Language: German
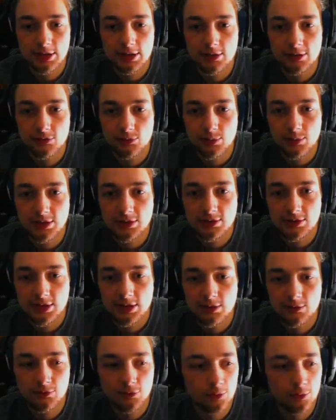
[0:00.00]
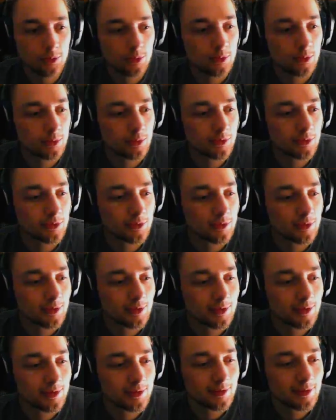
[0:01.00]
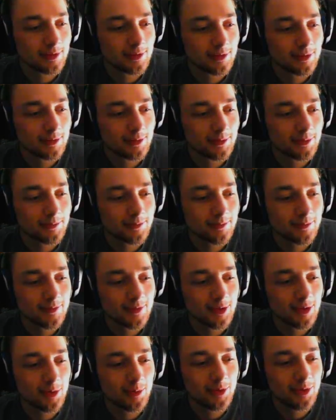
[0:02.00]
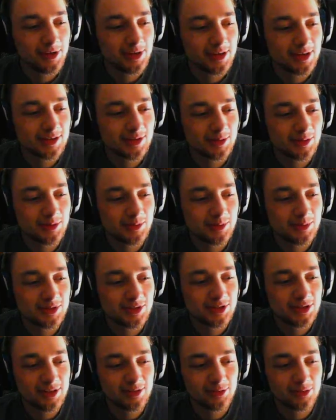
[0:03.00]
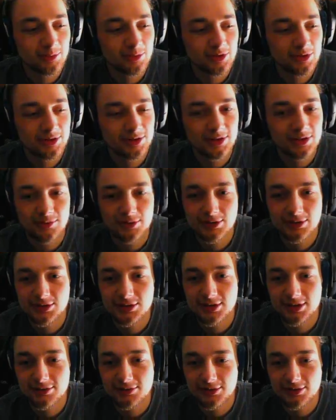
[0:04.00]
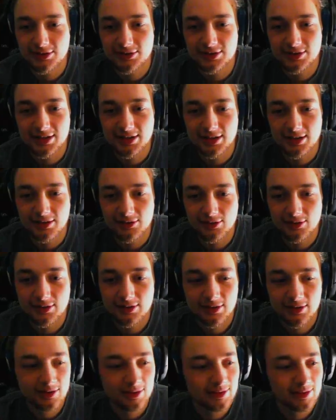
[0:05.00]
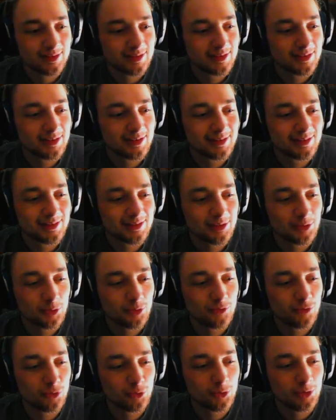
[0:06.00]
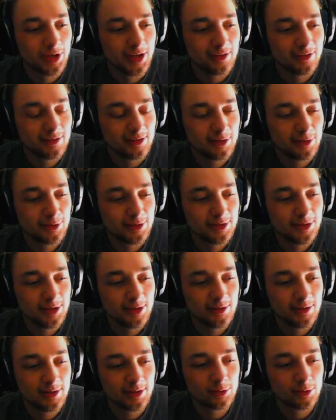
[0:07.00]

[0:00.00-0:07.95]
Kief miese Infos. Kommunikationswissenschaft und Politikwissenschaft. Das ist krass. Und wo das dann genau?